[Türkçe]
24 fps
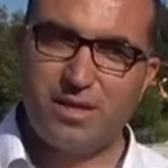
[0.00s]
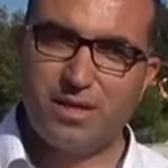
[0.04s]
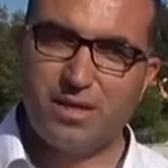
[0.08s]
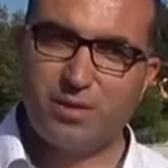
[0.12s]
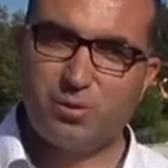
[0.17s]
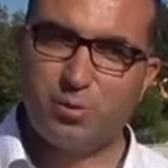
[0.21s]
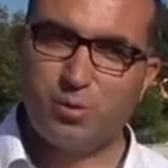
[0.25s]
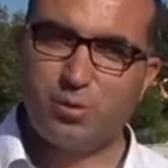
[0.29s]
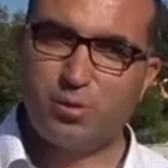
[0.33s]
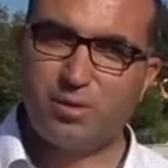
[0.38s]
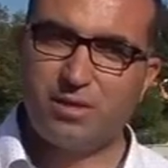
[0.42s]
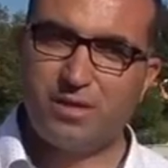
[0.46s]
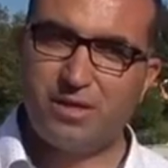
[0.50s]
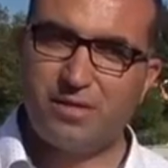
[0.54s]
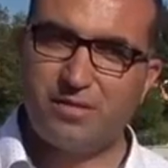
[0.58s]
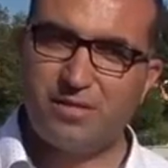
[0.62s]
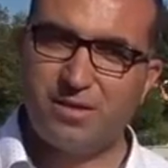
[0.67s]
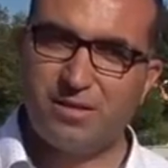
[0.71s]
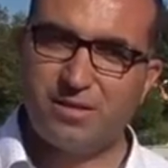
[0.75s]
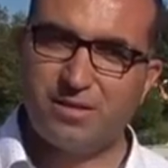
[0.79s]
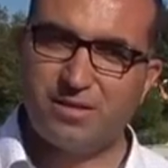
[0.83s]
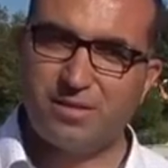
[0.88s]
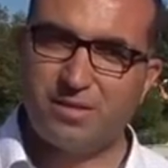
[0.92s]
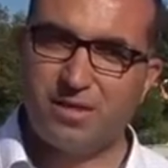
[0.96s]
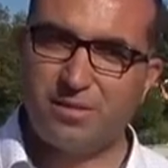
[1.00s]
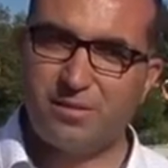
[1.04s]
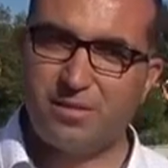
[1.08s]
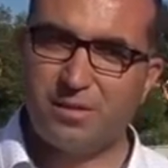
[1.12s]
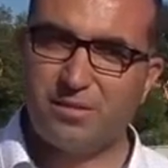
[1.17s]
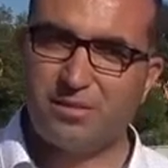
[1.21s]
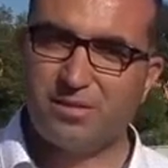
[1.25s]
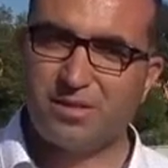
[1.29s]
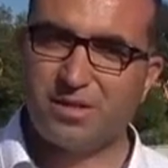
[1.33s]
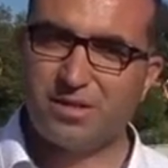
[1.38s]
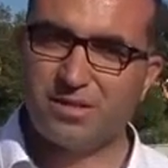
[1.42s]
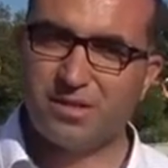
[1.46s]
elektronik devrelerin
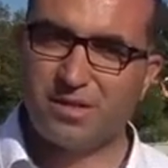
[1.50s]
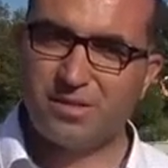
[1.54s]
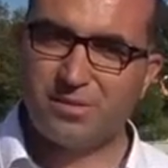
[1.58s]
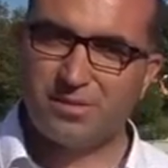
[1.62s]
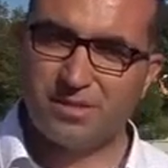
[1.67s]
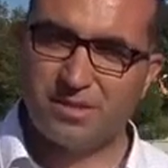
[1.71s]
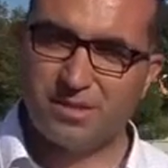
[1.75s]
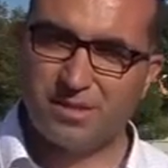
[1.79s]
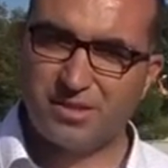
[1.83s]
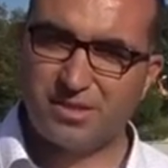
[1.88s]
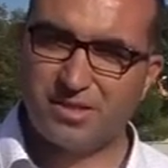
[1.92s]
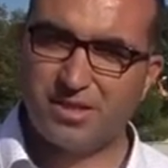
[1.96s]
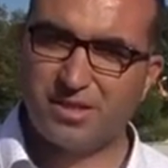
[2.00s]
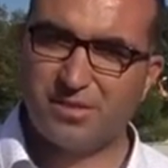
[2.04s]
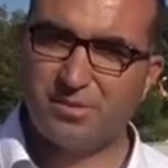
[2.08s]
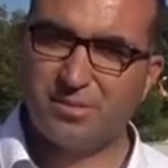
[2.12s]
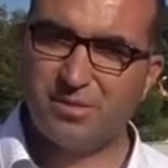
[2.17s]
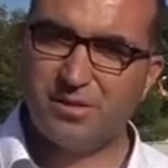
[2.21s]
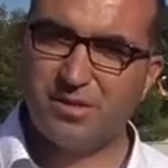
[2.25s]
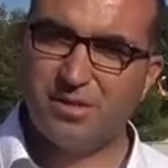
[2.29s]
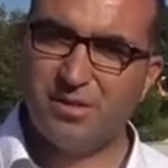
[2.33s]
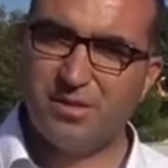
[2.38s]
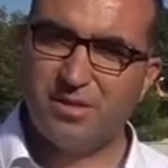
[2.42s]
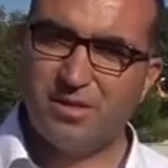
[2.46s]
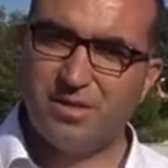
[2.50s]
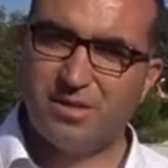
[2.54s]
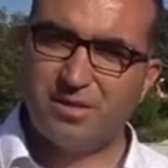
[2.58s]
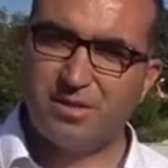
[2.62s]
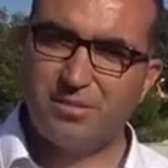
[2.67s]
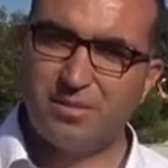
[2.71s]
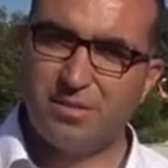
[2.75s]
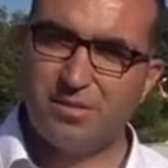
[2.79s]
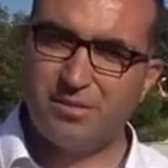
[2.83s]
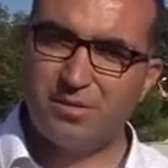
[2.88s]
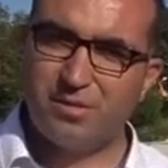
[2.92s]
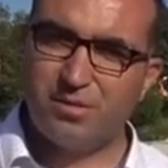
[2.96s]
tamamı tasarımı
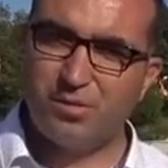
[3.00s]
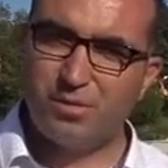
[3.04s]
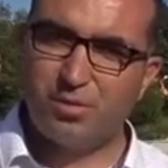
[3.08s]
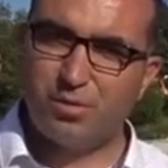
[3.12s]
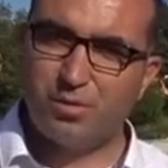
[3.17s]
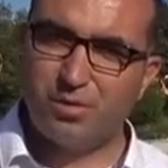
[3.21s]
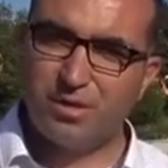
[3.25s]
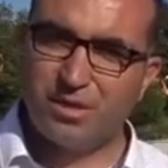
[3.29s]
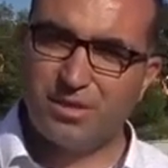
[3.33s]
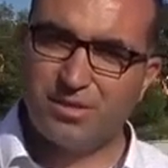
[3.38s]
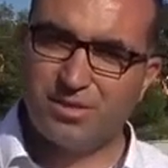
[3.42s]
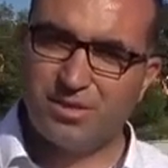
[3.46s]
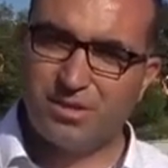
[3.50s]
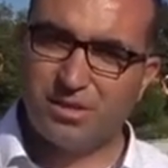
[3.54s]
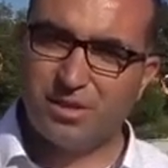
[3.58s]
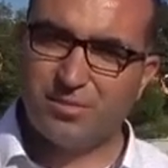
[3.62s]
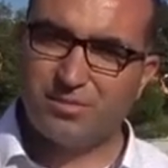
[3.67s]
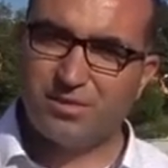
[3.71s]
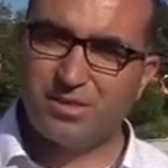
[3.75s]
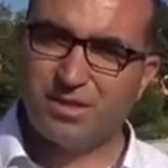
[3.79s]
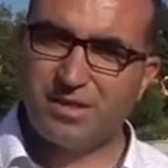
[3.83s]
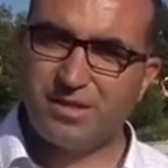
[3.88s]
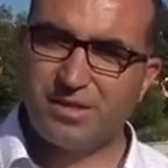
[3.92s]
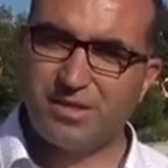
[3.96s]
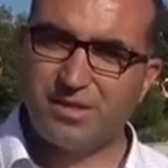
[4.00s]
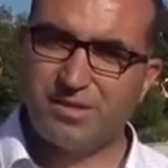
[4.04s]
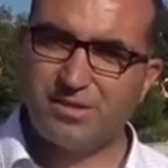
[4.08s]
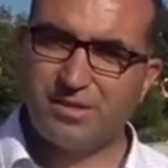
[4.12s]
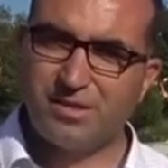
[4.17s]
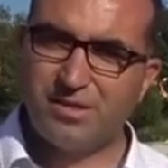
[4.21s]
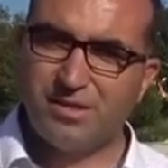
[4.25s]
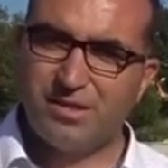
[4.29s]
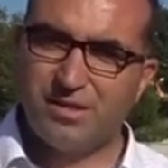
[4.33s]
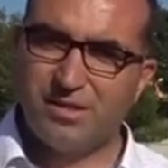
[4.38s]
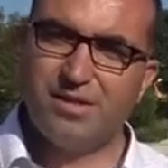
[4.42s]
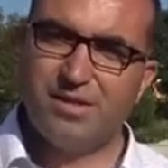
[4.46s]
tamamen öğrencilerimize
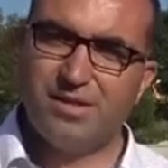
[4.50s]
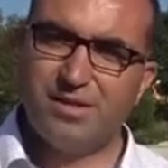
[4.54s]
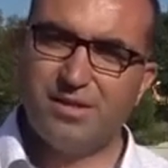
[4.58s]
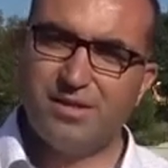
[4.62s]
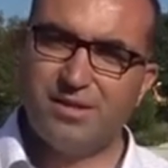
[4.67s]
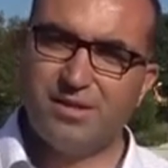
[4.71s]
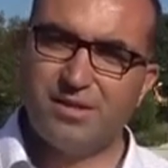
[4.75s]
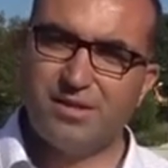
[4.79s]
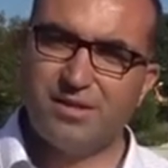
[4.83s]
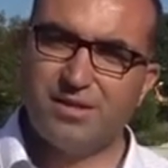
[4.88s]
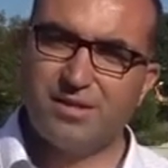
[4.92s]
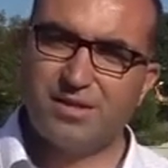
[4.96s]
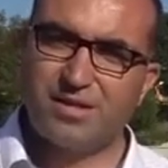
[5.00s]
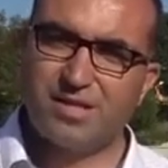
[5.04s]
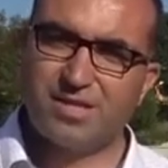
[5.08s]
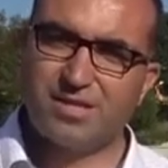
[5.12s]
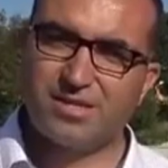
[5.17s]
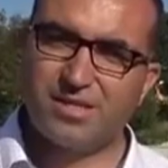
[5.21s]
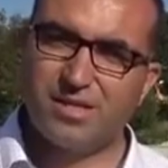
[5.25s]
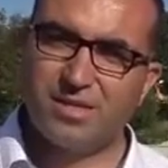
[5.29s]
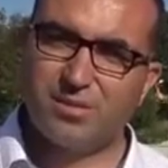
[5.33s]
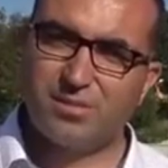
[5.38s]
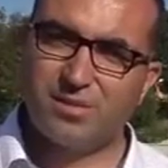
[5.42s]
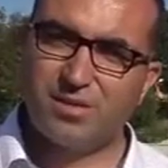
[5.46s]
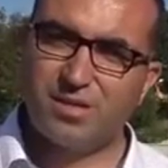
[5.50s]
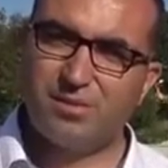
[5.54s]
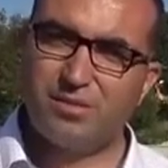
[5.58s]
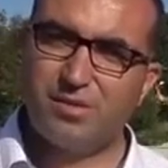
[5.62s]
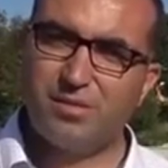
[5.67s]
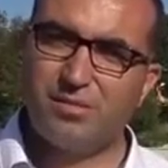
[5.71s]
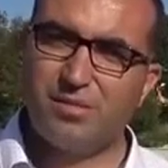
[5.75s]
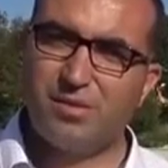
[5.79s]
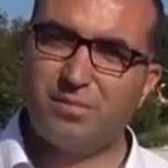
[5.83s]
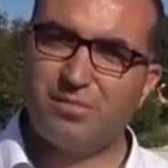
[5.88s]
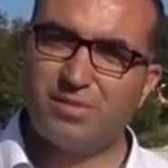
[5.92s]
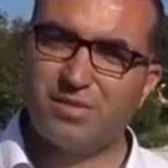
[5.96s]
ait. E, tasarımı
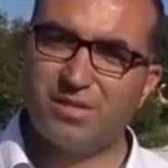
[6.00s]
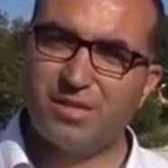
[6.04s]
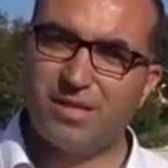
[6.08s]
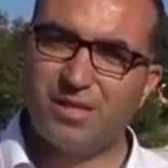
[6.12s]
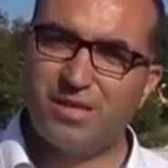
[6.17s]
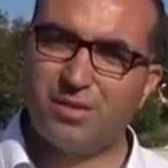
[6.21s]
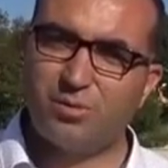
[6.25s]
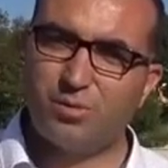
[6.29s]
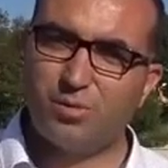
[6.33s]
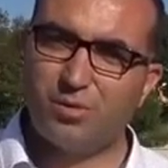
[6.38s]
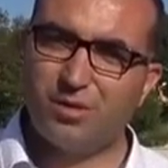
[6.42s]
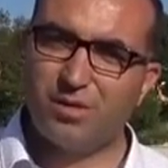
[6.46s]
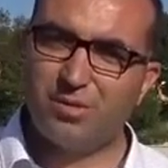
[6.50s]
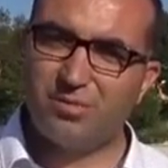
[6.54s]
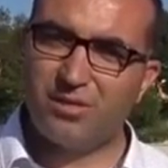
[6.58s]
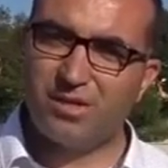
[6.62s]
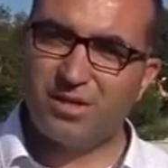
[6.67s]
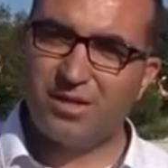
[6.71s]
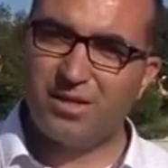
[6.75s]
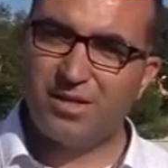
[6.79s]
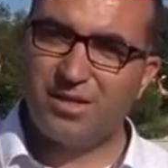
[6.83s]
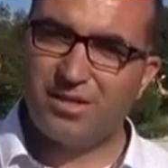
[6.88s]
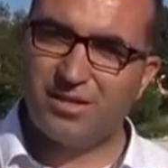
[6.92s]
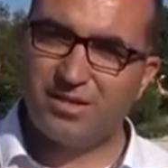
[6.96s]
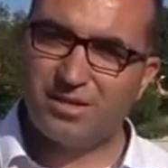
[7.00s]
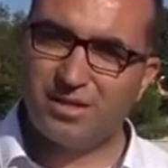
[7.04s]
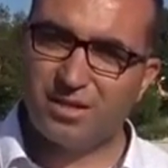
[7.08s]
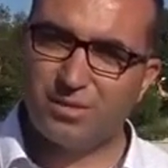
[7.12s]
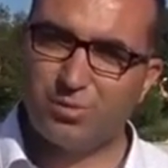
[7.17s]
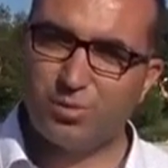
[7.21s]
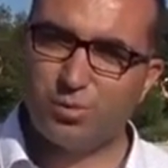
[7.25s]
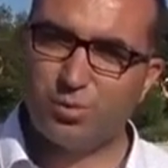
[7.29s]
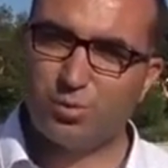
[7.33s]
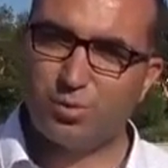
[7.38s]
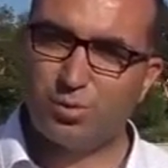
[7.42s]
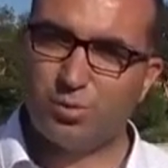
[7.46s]
tamamen bize ait olan bir
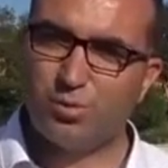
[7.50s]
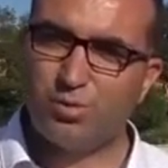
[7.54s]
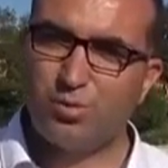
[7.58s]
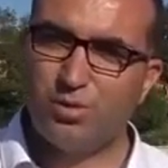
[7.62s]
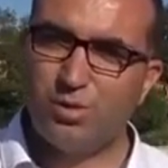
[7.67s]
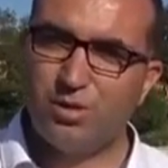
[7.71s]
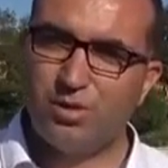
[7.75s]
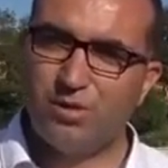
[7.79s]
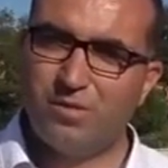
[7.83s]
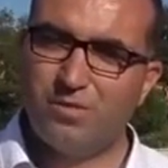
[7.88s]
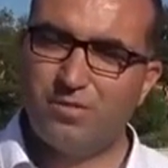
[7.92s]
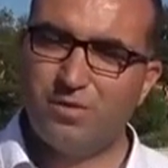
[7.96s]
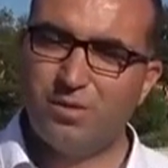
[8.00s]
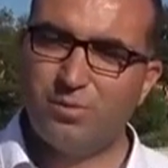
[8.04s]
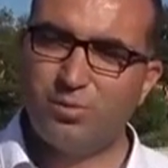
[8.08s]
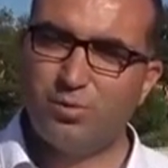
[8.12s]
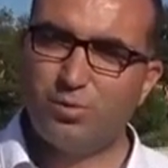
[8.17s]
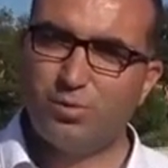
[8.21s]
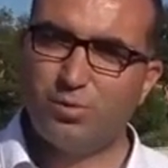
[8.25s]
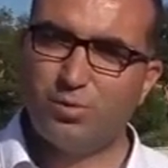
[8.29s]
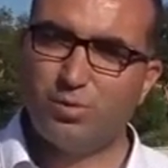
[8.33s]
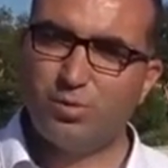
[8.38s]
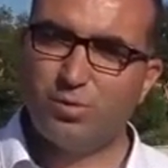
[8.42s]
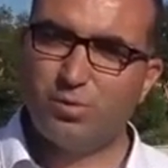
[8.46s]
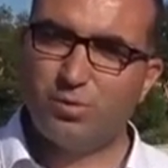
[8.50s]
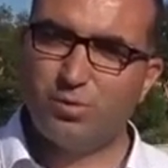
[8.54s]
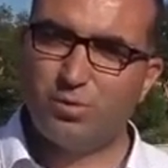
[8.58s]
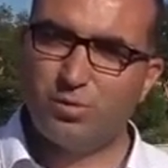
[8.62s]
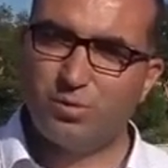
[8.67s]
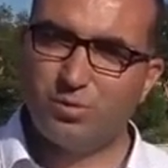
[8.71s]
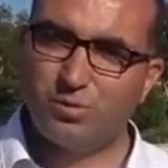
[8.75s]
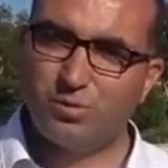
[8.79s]
elektrik motoru ve bunu